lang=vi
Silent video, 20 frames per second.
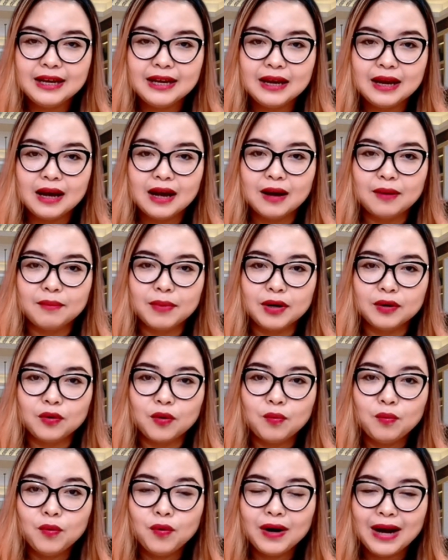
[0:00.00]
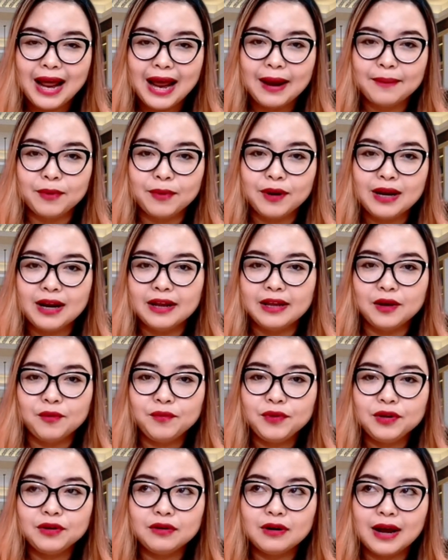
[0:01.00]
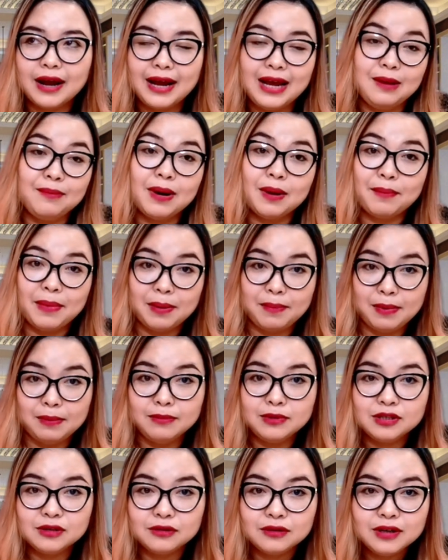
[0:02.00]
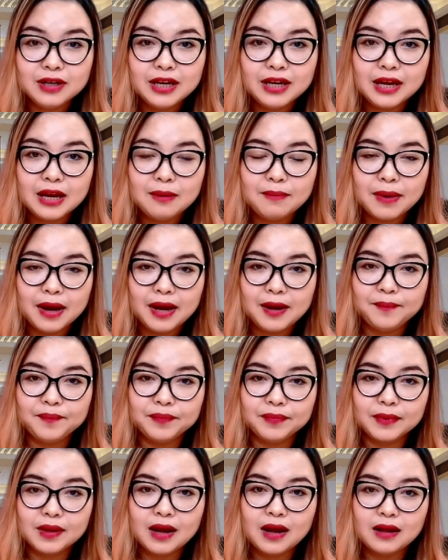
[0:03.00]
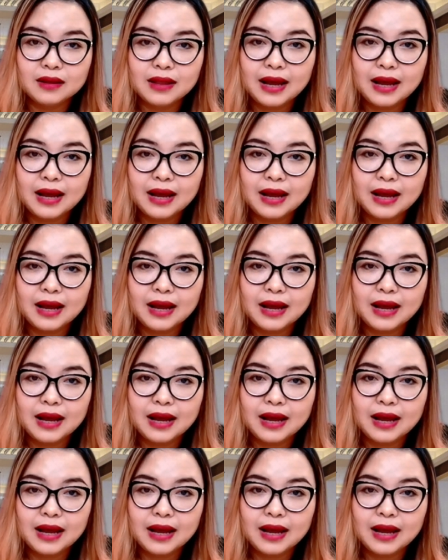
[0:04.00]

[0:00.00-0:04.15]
à, mình cũng muốn làm hay là giống như là em là mẹ bỉm sữa đi khi mà em à,